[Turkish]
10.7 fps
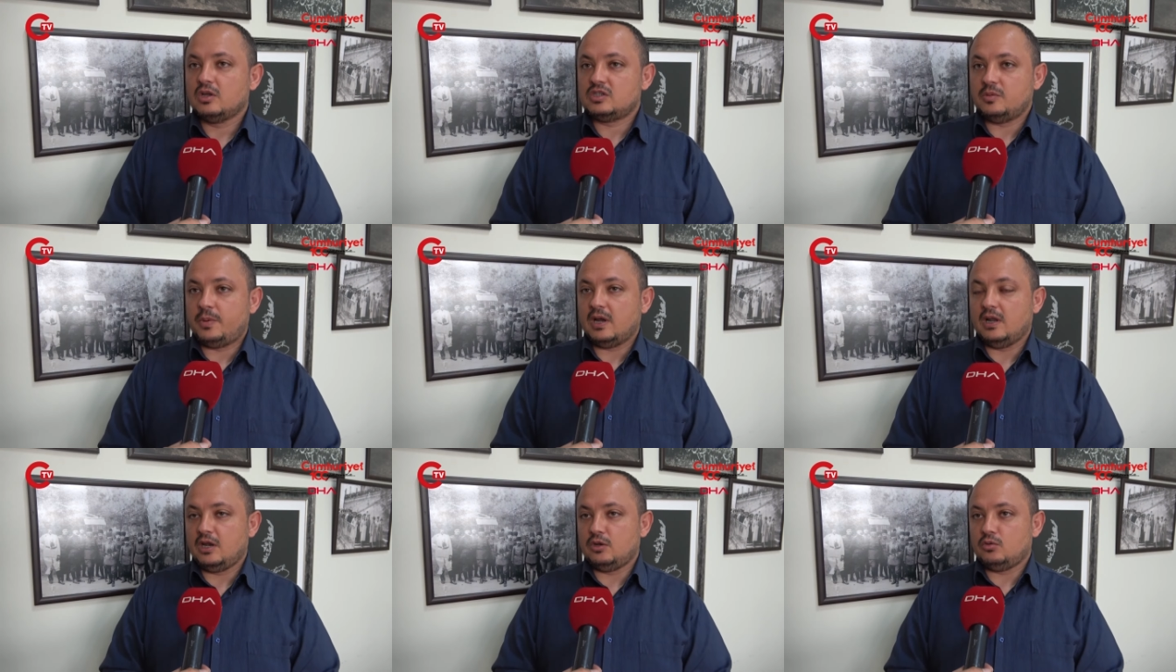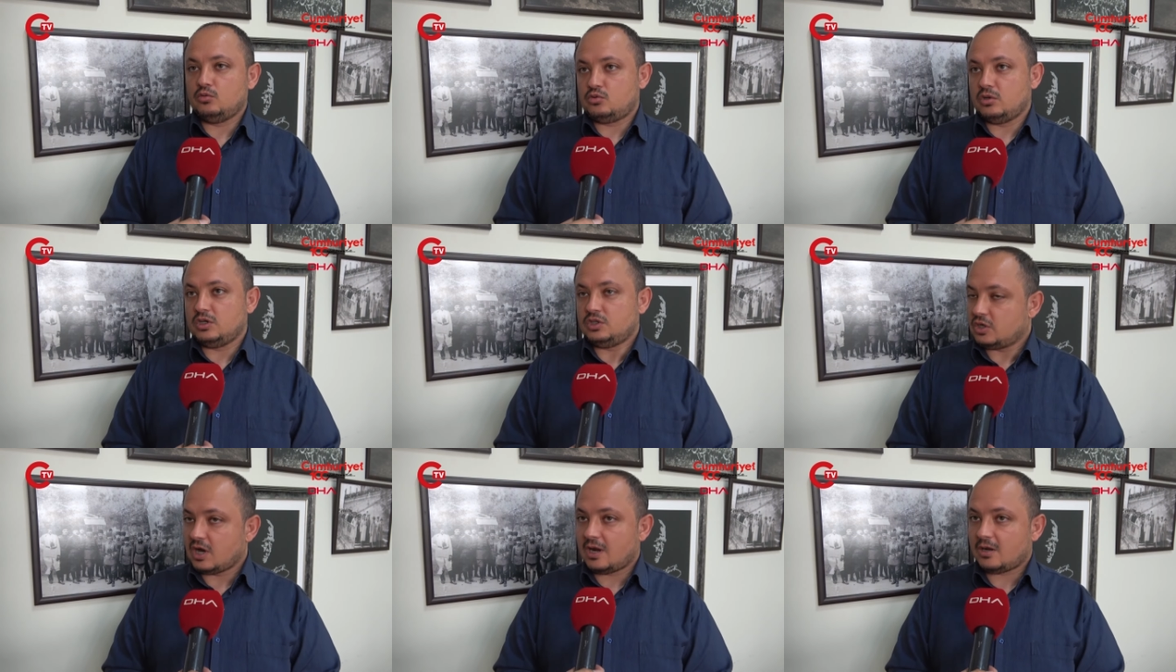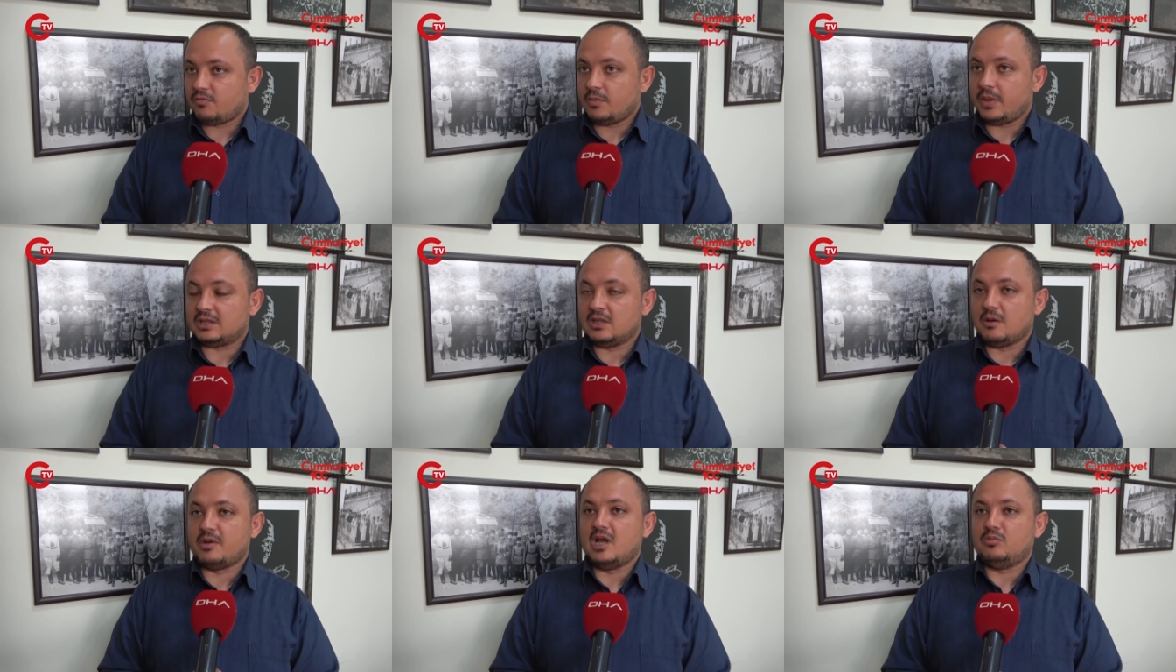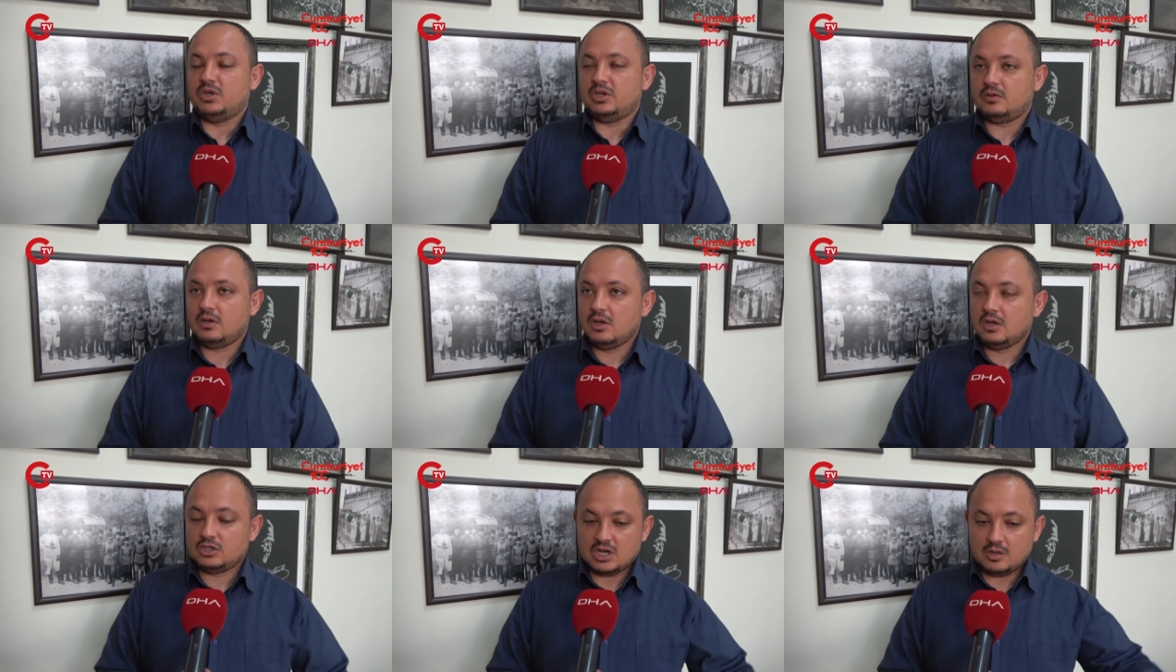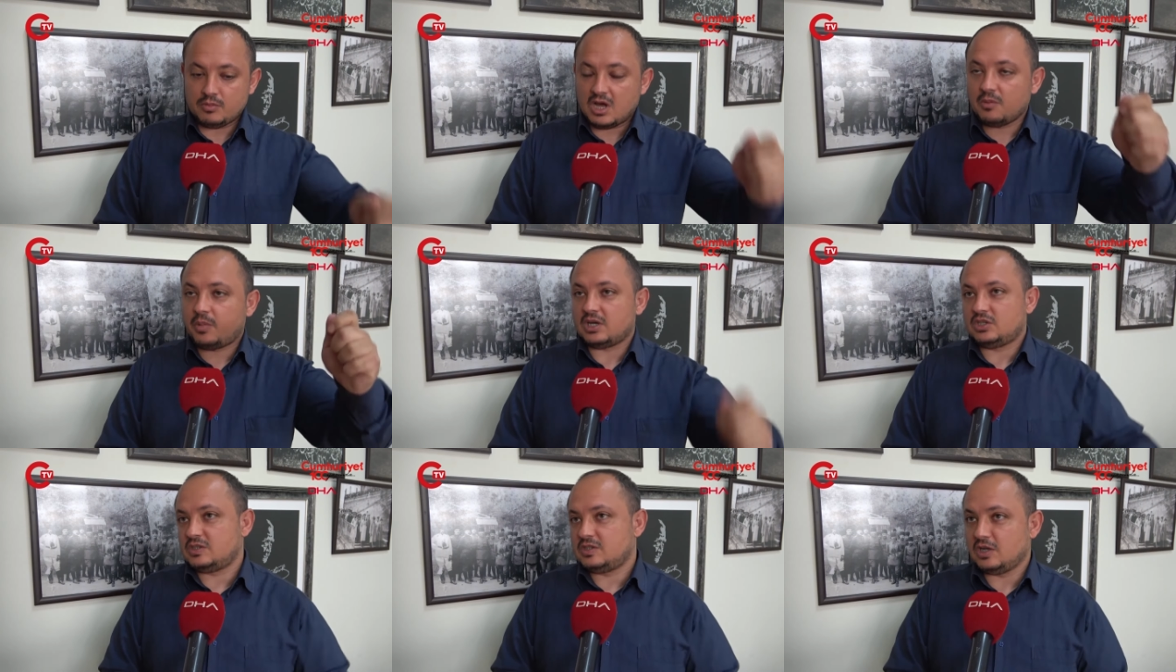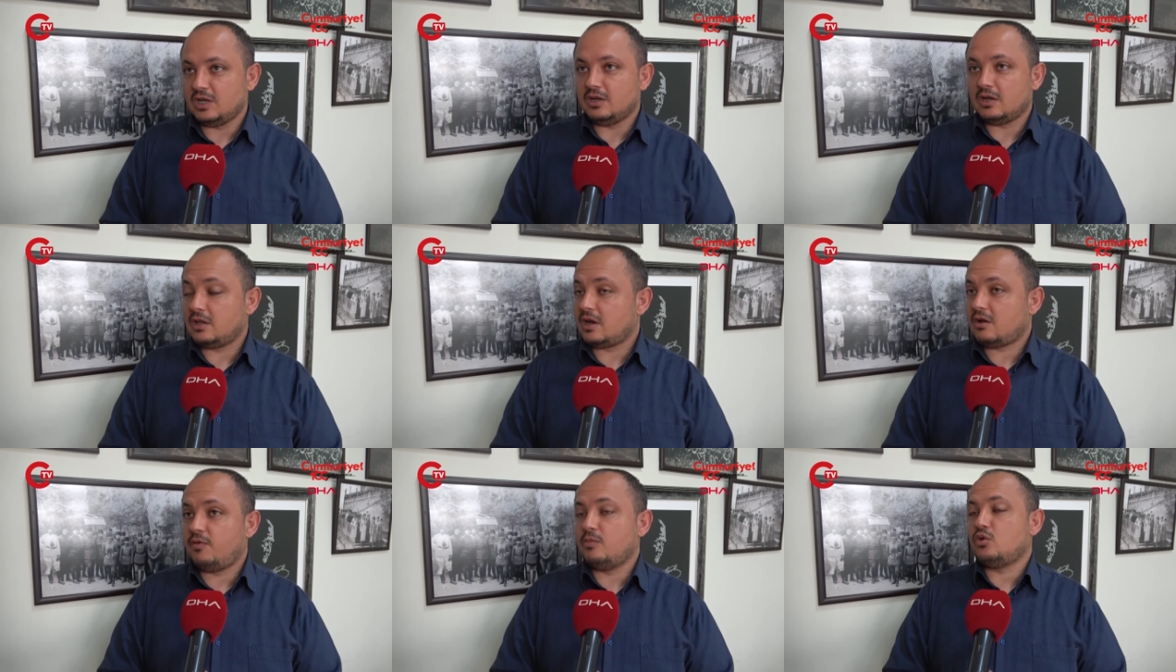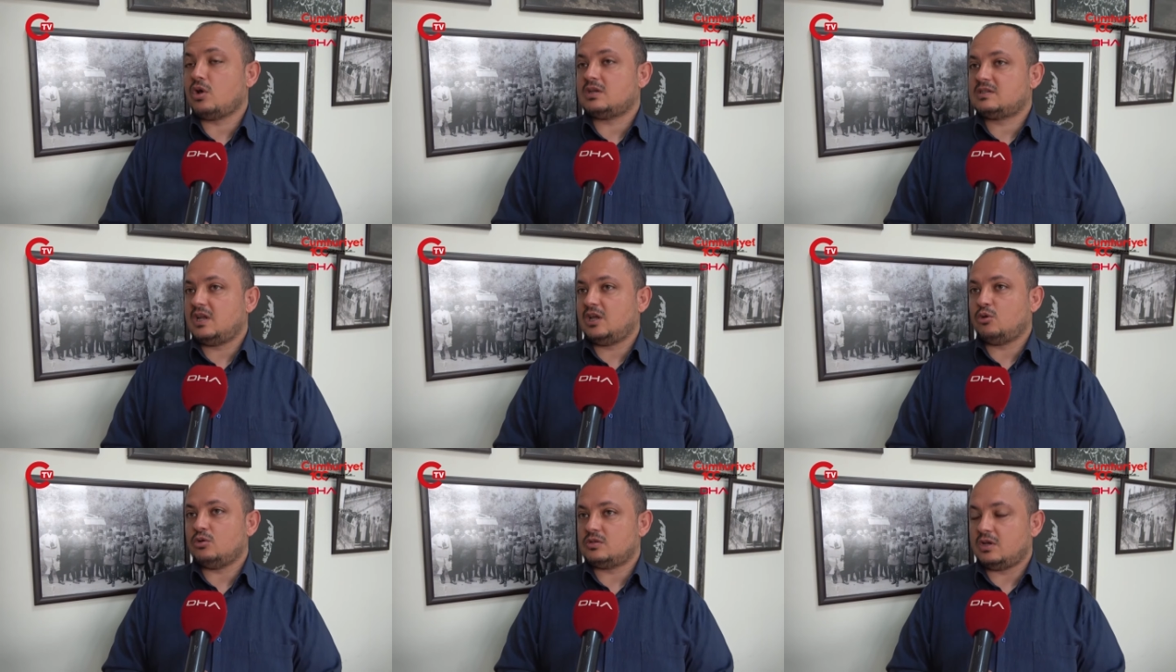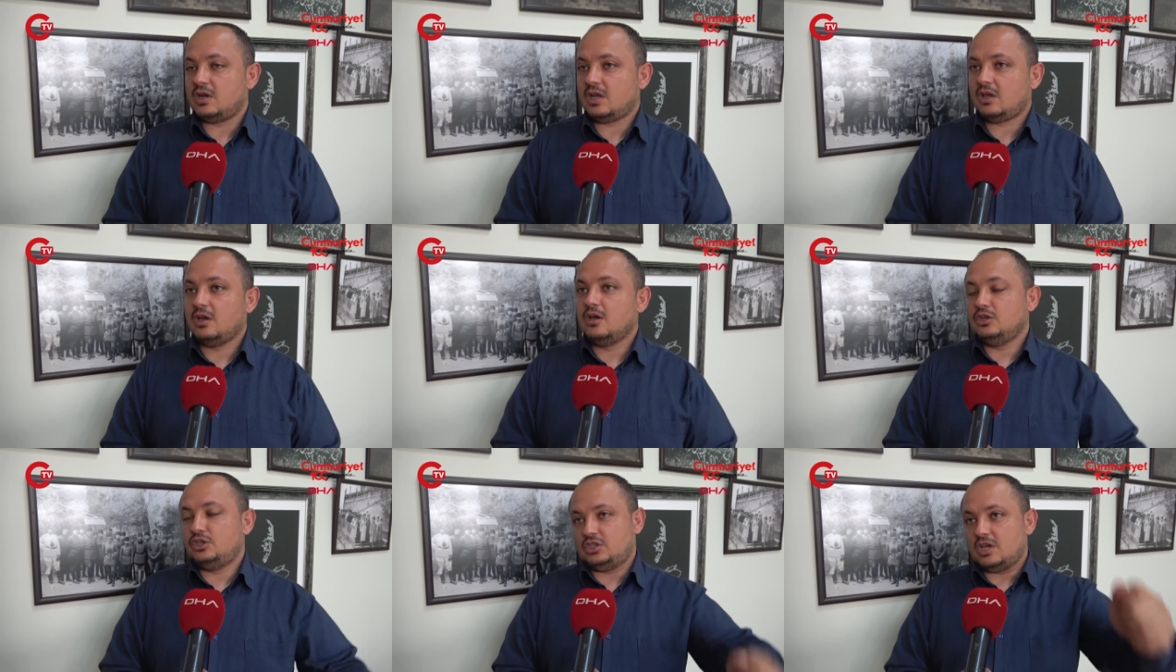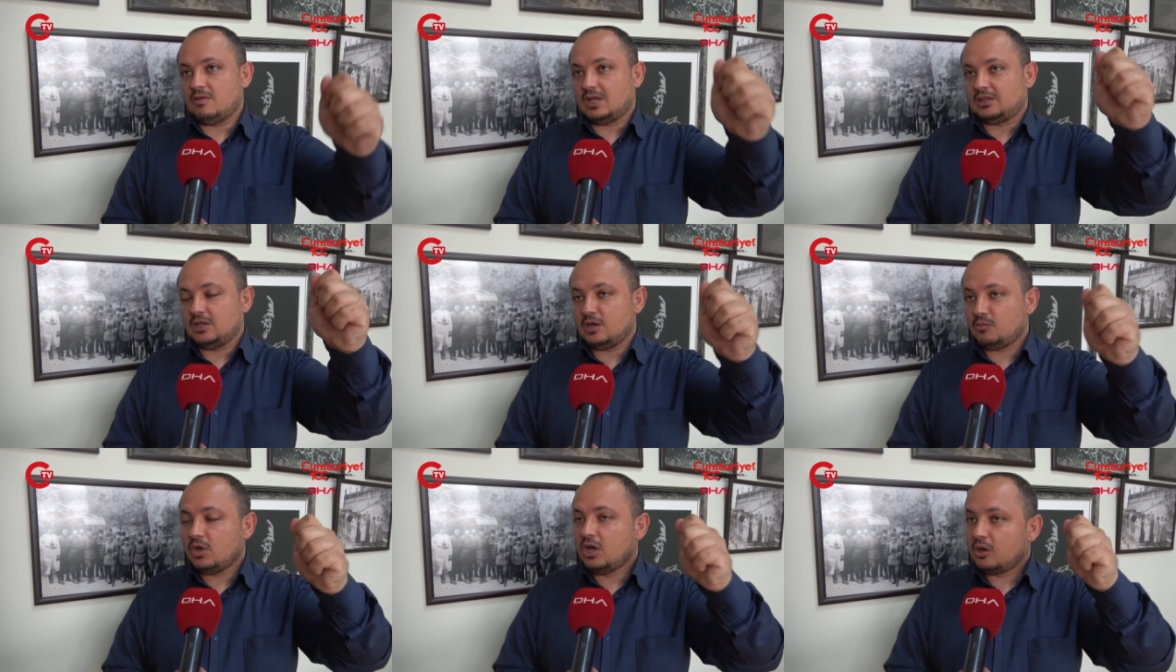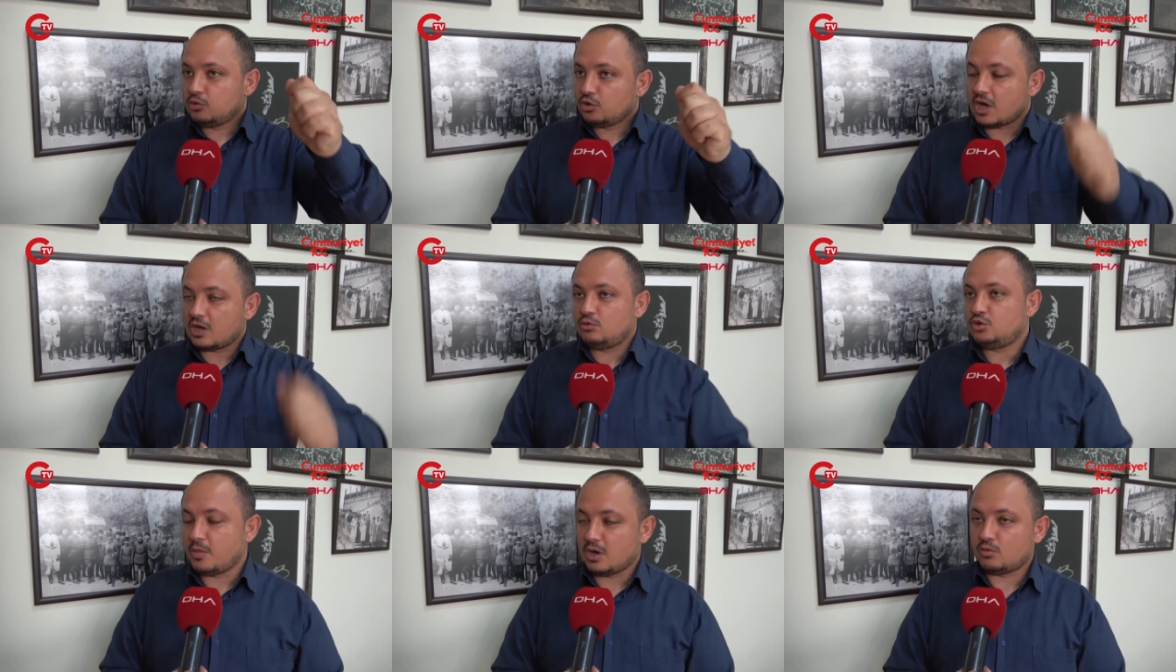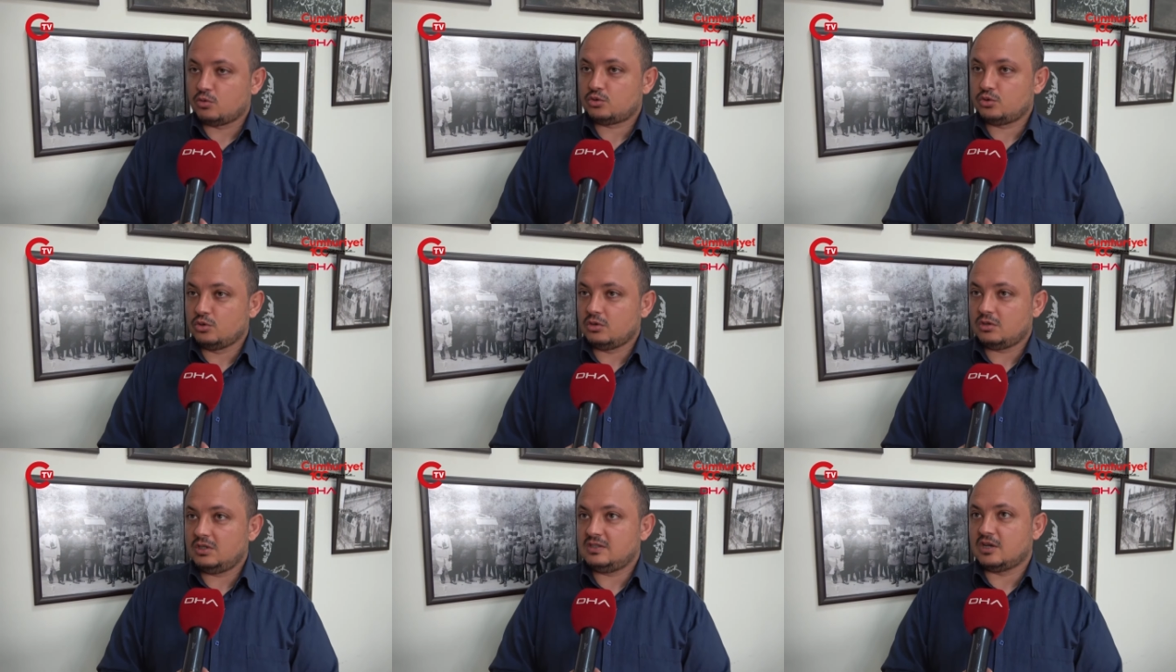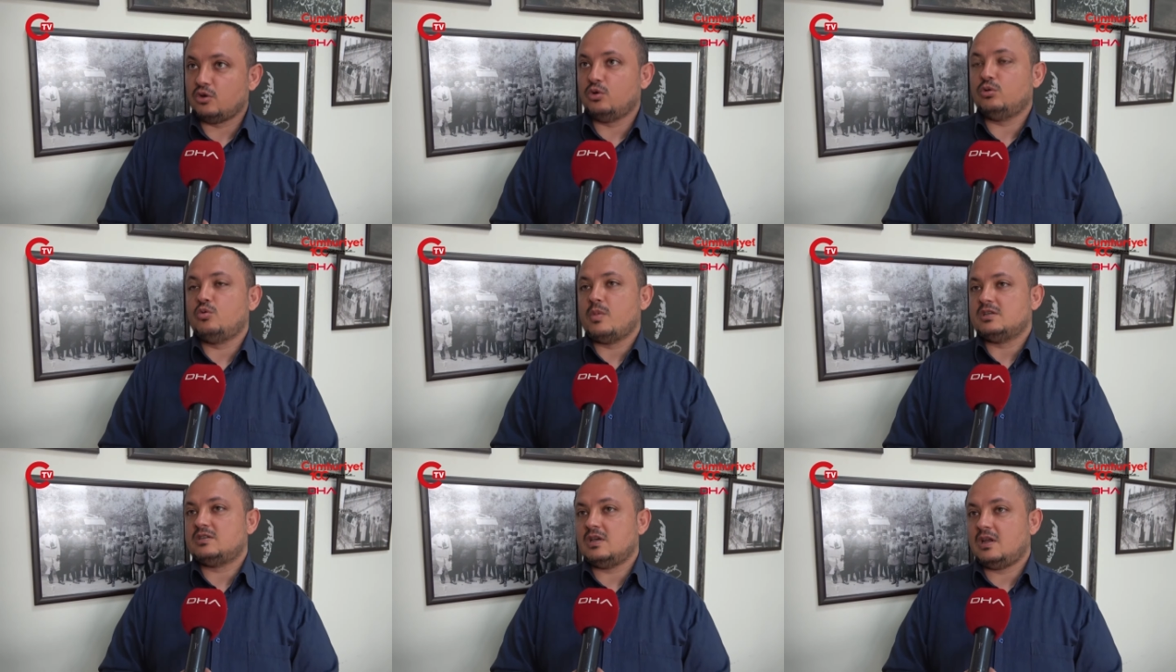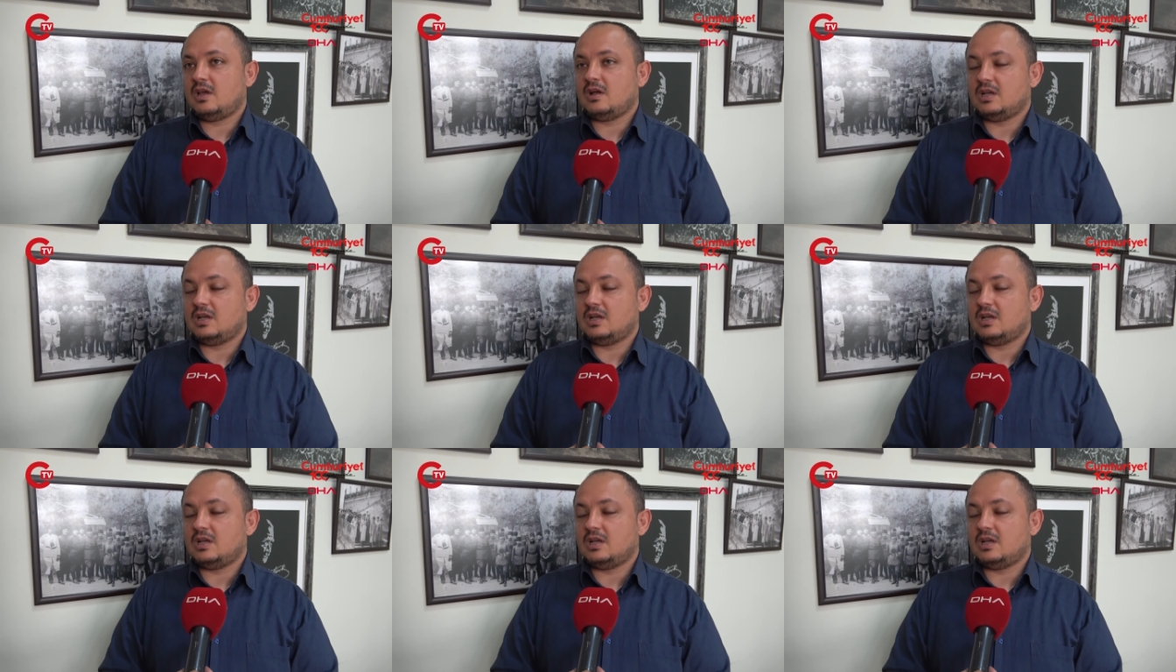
siperlerin üstüne çıkarak ve patlamayan bir şaraplar parçasını eline alarak ve bunu askere göstererek işte evlatlarım bunlar düşman kurşunu insanı öldürmez diyerek